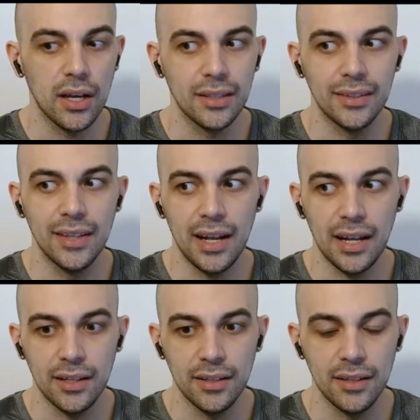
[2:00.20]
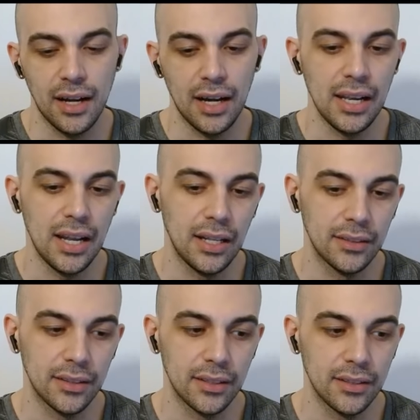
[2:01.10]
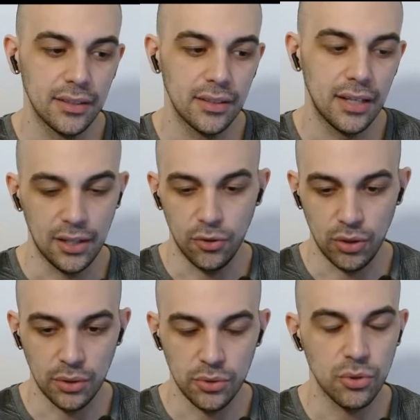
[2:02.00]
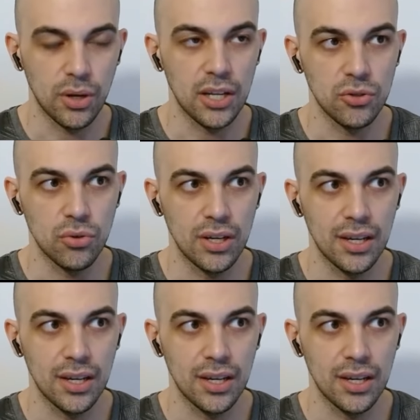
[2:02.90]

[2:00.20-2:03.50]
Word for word: dà all'altra, alla donna in questo caso,